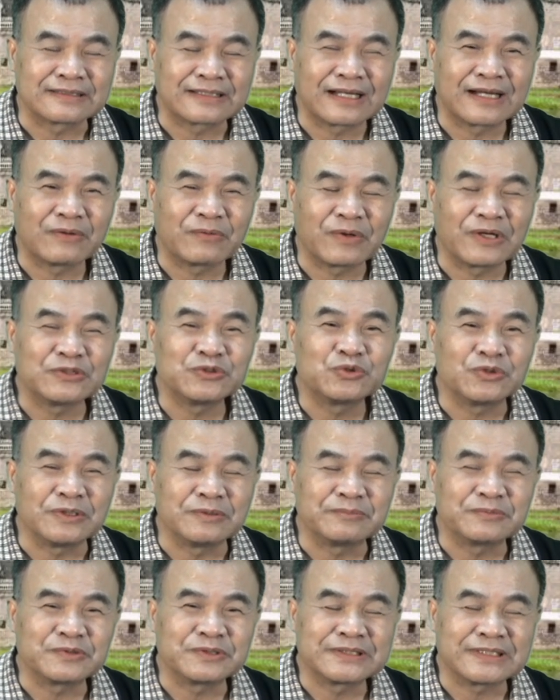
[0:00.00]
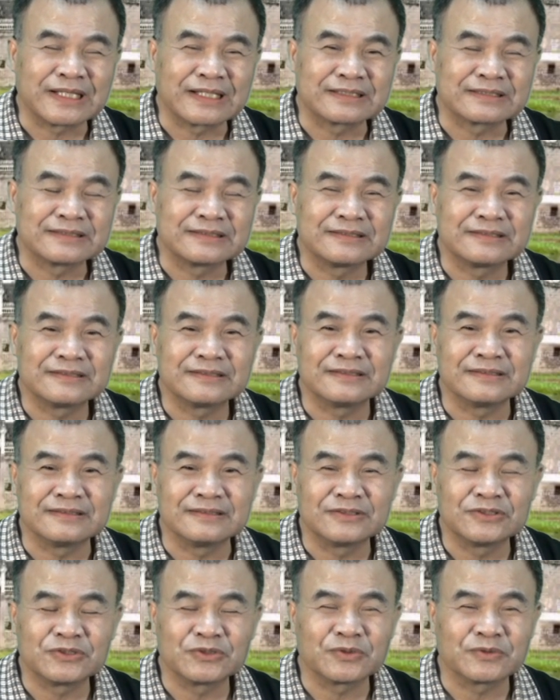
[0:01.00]
他完全不相
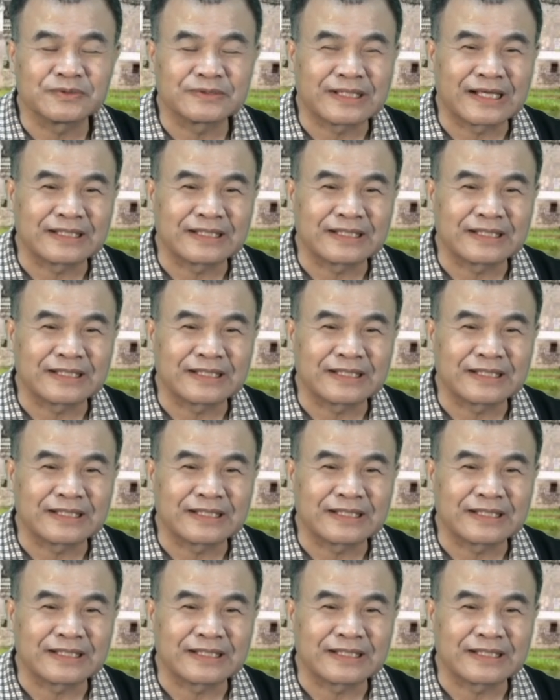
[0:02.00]
信旧